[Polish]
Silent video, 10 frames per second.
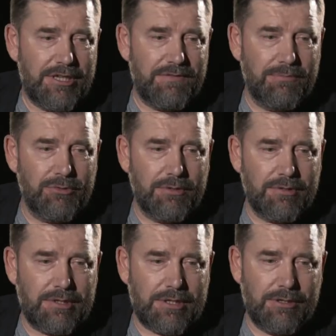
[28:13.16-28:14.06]
nie wiem, no,
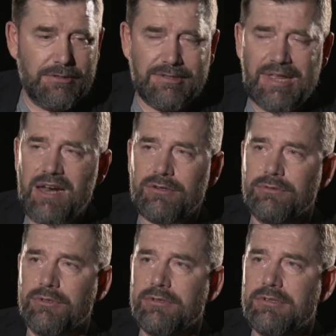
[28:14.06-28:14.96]
do takiego
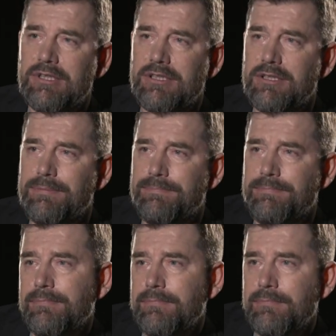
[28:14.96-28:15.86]
targu, no, do takich